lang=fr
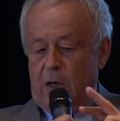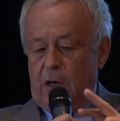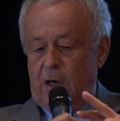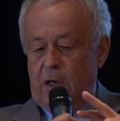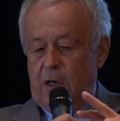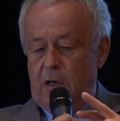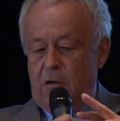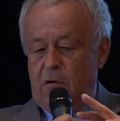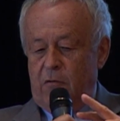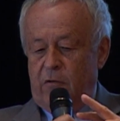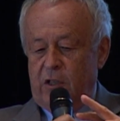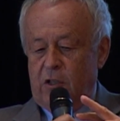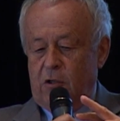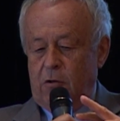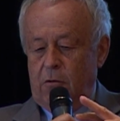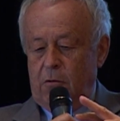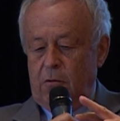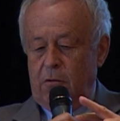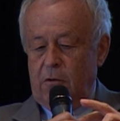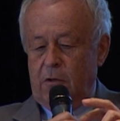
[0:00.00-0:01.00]
Et
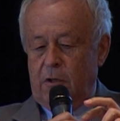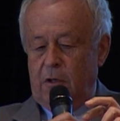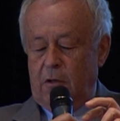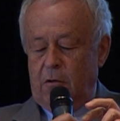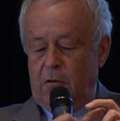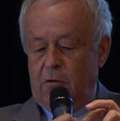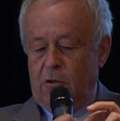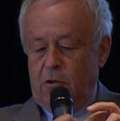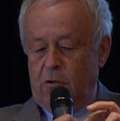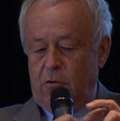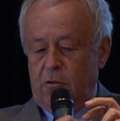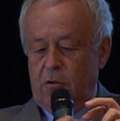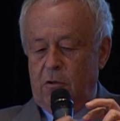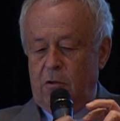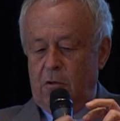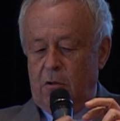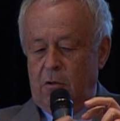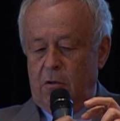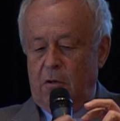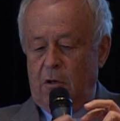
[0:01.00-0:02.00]
l'innovation, c'est quelque chose
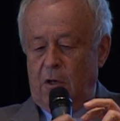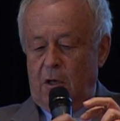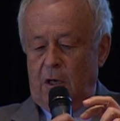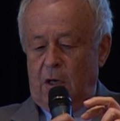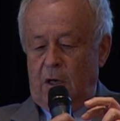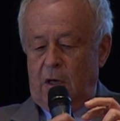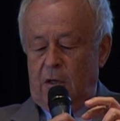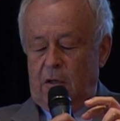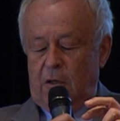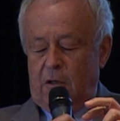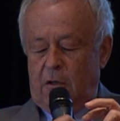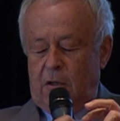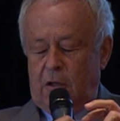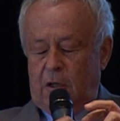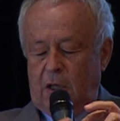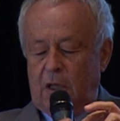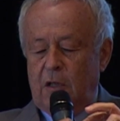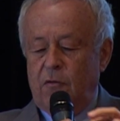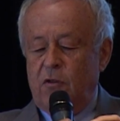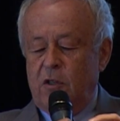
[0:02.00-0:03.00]
de
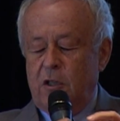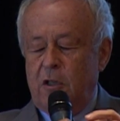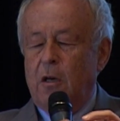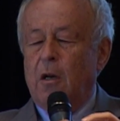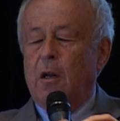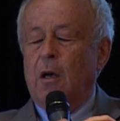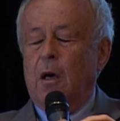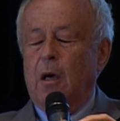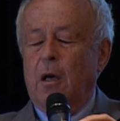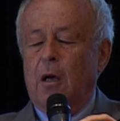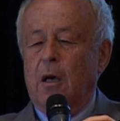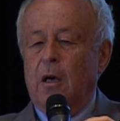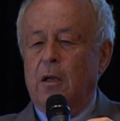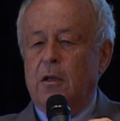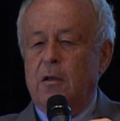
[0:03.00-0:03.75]
très difficile à